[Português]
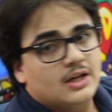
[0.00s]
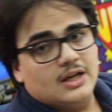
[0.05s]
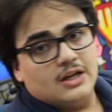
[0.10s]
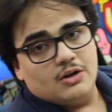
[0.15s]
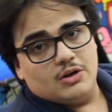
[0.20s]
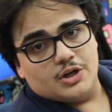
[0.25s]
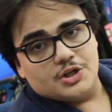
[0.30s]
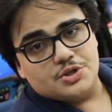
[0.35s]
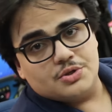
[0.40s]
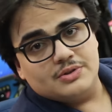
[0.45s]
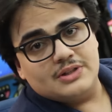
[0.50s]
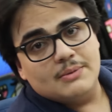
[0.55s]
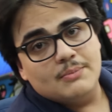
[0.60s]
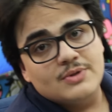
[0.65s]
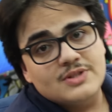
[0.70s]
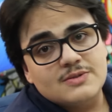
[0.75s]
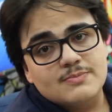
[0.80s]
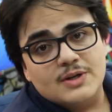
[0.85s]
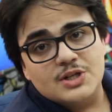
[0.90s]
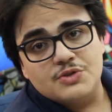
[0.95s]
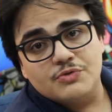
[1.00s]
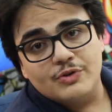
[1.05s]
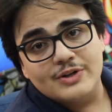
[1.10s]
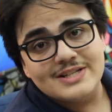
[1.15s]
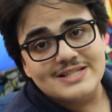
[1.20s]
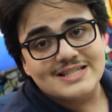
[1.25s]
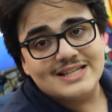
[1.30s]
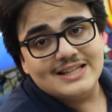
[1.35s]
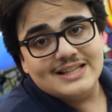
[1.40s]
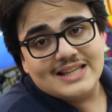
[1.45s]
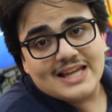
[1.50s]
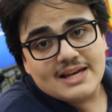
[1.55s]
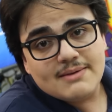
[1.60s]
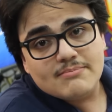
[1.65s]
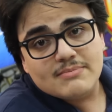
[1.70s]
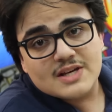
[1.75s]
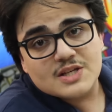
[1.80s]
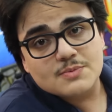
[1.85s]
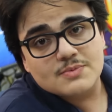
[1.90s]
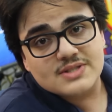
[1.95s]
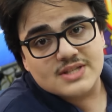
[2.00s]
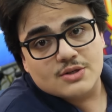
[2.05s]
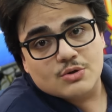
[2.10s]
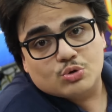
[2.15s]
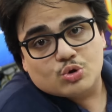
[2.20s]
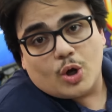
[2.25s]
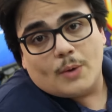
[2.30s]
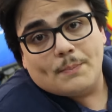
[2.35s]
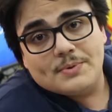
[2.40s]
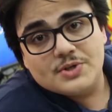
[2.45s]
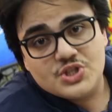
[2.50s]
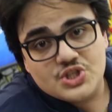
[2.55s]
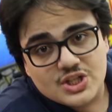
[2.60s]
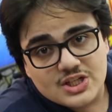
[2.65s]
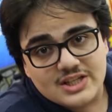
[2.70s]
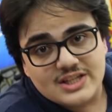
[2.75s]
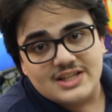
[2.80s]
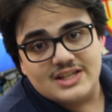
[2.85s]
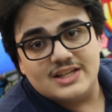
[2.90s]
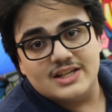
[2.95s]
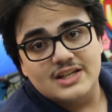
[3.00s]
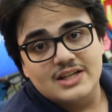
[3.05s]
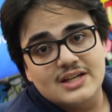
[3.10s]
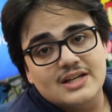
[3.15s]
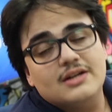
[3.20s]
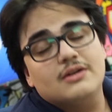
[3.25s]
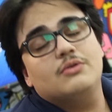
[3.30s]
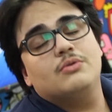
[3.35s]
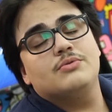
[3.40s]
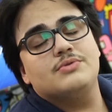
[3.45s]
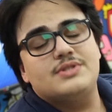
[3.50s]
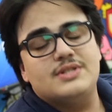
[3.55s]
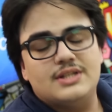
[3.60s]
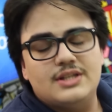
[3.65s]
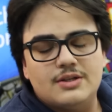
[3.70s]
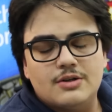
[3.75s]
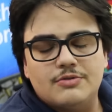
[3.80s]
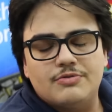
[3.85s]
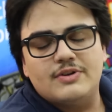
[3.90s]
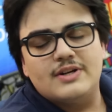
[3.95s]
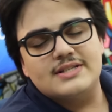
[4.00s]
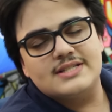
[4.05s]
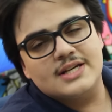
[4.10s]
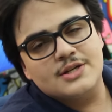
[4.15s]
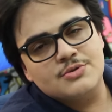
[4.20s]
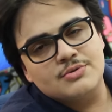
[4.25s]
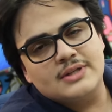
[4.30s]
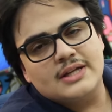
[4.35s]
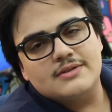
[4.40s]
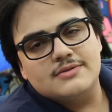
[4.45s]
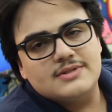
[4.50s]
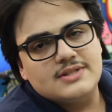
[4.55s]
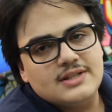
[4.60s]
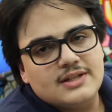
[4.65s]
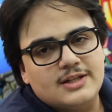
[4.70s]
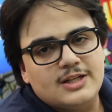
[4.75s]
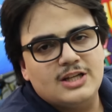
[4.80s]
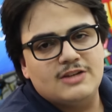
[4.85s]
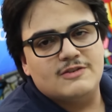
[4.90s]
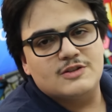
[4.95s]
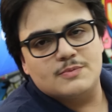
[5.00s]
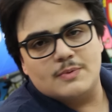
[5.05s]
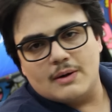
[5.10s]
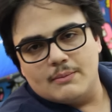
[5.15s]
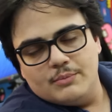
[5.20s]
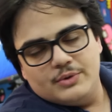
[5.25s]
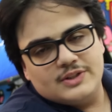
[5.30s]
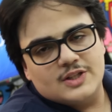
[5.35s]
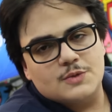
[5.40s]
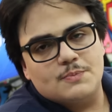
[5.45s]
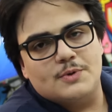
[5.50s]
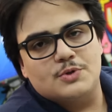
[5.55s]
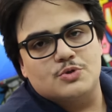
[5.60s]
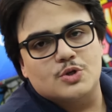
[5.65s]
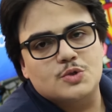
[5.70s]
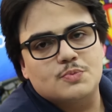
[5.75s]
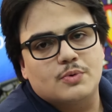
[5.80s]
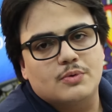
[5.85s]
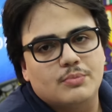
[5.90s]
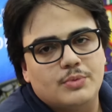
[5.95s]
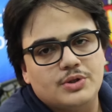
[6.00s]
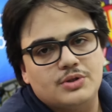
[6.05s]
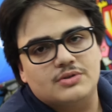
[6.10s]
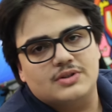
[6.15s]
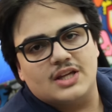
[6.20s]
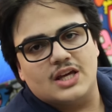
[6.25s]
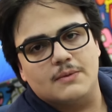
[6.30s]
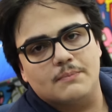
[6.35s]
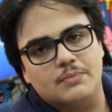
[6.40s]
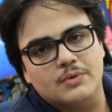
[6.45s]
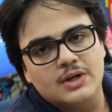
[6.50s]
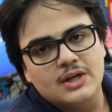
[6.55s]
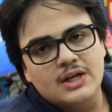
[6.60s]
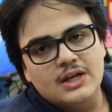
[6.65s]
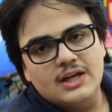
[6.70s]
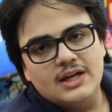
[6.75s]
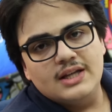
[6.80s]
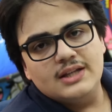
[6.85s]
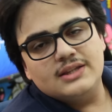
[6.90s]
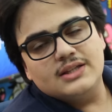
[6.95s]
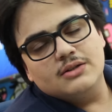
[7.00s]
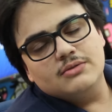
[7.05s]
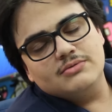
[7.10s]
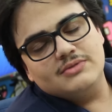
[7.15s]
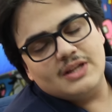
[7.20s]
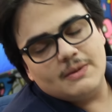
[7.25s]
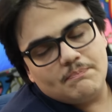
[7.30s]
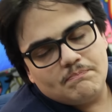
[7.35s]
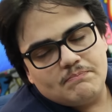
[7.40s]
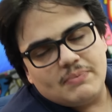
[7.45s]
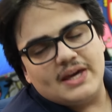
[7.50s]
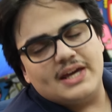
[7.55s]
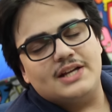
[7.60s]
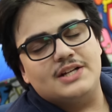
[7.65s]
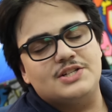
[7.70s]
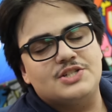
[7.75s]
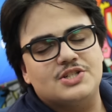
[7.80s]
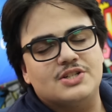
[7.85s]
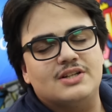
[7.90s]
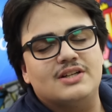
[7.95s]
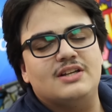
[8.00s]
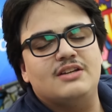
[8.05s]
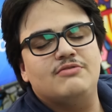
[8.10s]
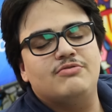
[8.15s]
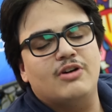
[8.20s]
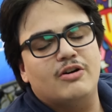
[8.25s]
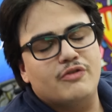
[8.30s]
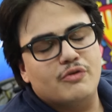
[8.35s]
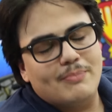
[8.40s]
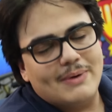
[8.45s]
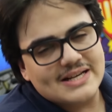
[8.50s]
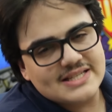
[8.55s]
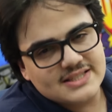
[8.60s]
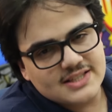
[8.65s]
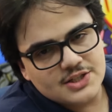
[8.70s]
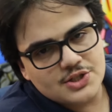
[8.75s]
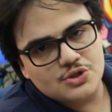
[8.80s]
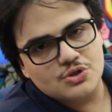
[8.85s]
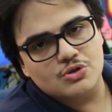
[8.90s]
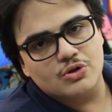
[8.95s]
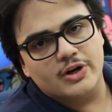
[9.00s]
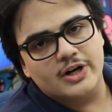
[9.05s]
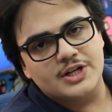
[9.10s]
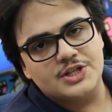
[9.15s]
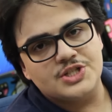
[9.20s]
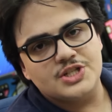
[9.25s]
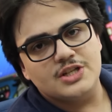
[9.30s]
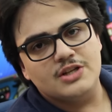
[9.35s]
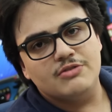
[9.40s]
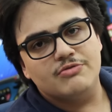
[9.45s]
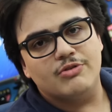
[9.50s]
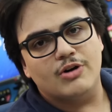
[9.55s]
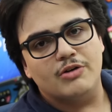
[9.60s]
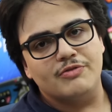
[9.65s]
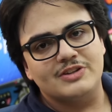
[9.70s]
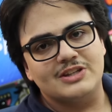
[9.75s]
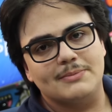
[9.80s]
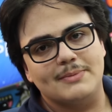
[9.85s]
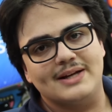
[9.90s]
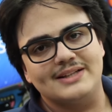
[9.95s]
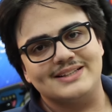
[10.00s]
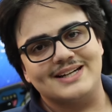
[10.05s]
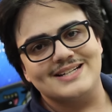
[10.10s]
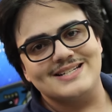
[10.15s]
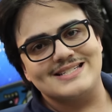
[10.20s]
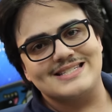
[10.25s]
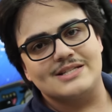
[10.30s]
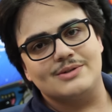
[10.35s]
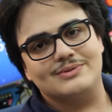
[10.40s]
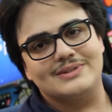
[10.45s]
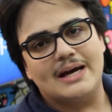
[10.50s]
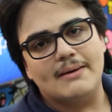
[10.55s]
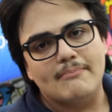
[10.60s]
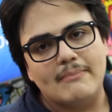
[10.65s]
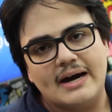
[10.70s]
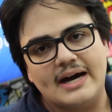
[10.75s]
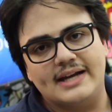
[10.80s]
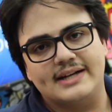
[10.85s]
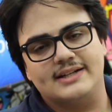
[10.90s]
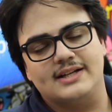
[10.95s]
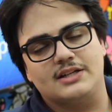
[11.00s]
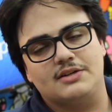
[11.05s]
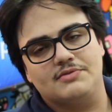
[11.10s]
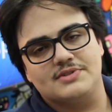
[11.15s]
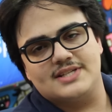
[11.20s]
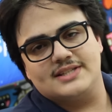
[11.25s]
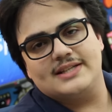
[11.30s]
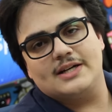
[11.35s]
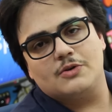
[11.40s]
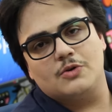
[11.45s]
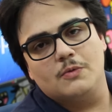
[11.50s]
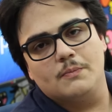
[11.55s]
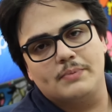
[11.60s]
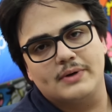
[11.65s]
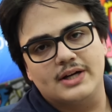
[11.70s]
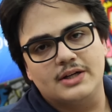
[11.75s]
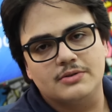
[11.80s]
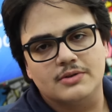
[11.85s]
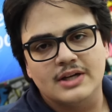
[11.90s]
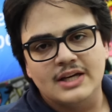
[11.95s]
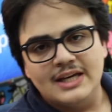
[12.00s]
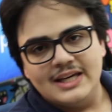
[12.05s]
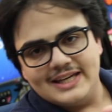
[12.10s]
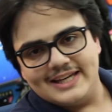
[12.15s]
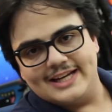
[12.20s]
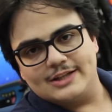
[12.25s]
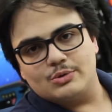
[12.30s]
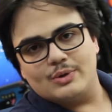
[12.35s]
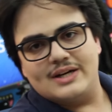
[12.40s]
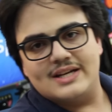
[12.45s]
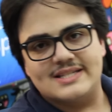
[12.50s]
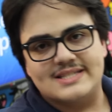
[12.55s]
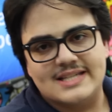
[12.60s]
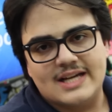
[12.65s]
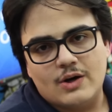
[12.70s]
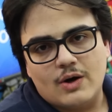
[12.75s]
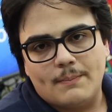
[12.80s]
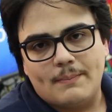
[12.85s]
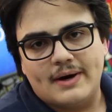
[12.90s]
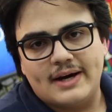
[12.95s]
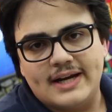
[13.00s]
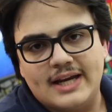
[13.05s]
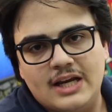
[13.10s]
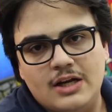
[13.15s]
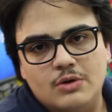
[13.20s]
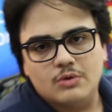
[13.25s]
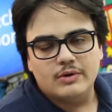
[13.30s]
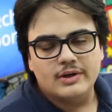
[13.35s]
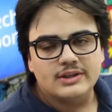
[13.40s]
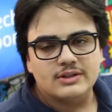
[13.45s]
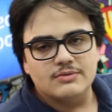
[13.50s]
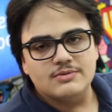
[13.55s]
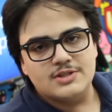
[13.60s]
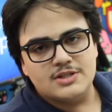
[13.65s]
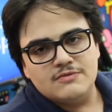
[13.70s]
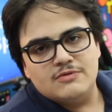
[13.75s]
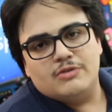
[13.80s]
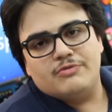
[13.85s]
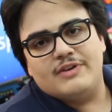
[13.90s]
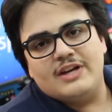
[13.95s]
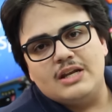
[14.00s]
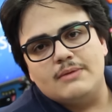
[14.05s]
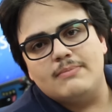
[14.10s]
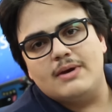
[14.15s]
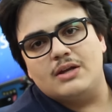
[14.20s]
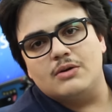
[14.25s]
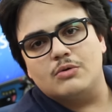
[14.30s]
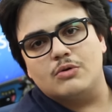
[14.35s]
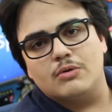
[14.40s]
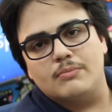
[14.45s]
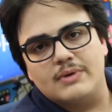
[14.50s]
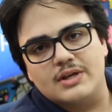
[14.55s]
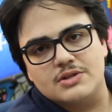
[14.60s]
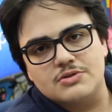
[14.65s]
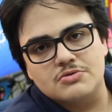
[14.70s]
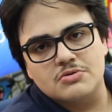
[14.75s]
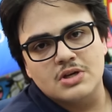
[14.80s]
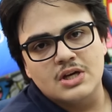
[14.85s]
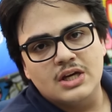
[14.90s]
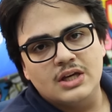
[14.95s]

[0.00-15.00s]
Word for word: É lógico, tem muitos smartphones que nem mesmo sendo tops de linha conseguiram oferecer resultados incríveis para muitas pessoas por muito tempo. Então depende, envolve bastante sorte e envolve também a tradição da marca que você está comprando em atualizar o aparelho ou então desenvolver ele bem no começo.